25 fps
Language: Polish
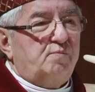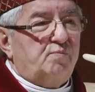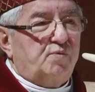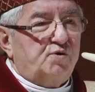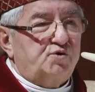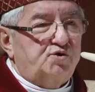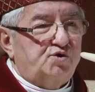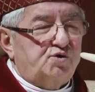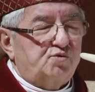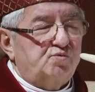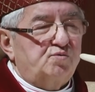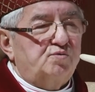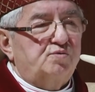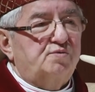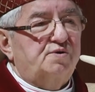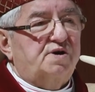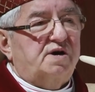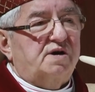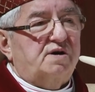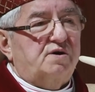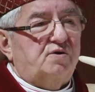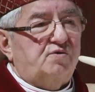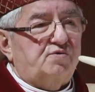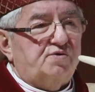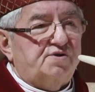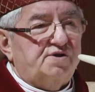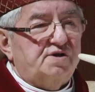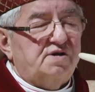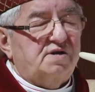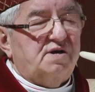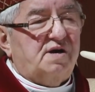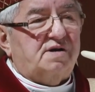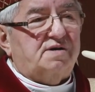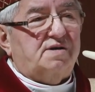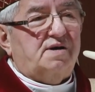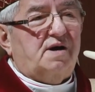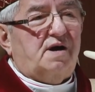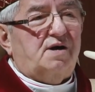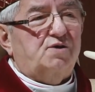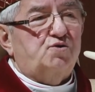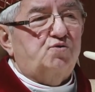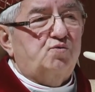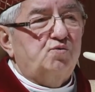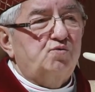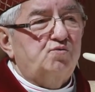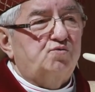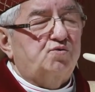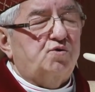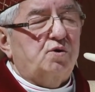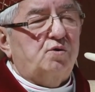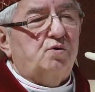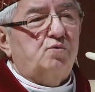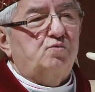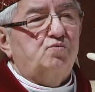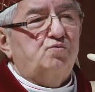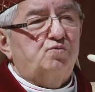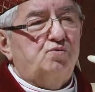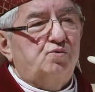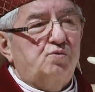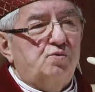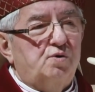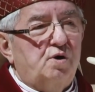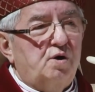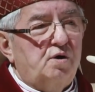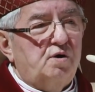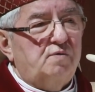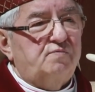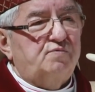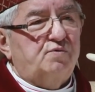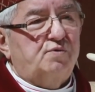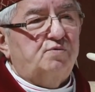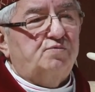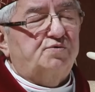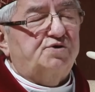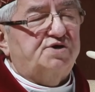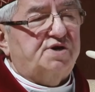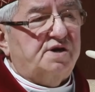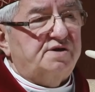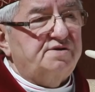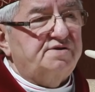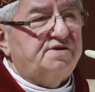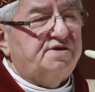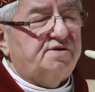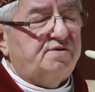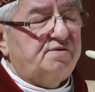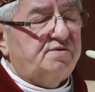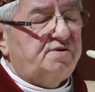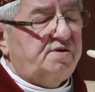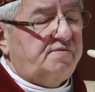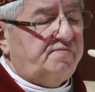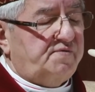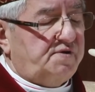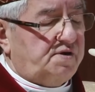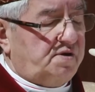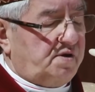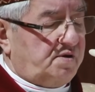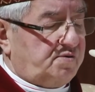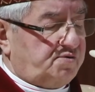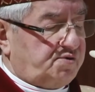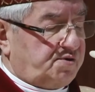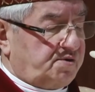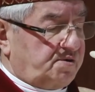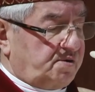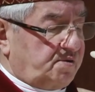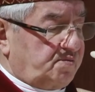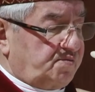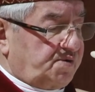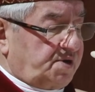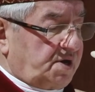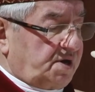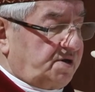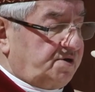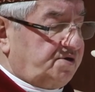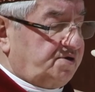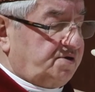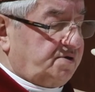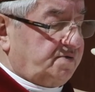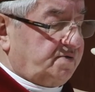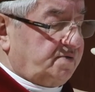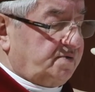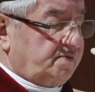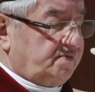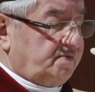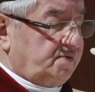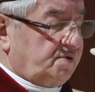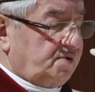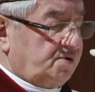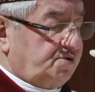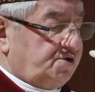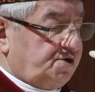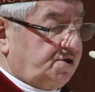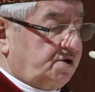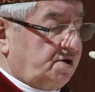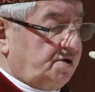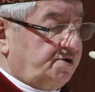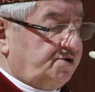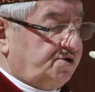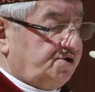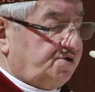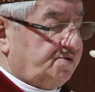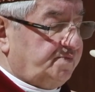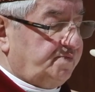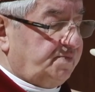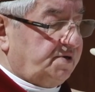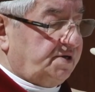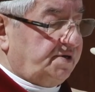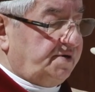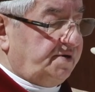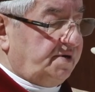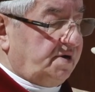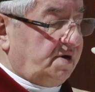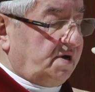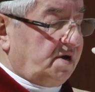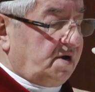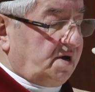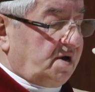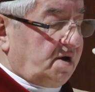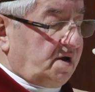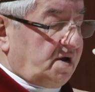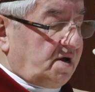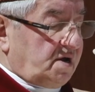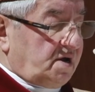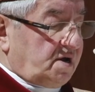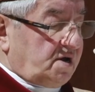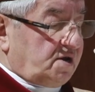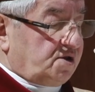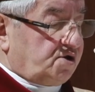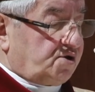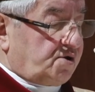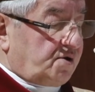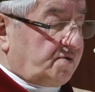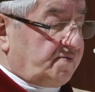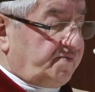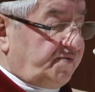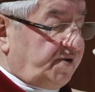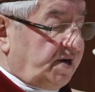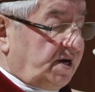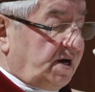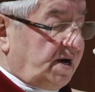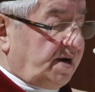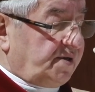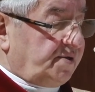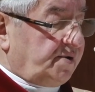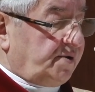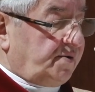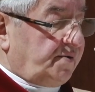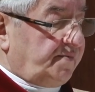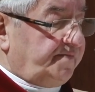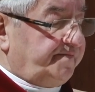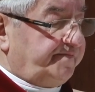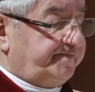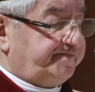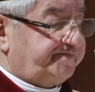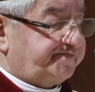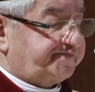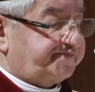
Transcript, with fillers: posługę ordynariatu, tą duchową, często niewidoczną, też nosiliśmy to wiano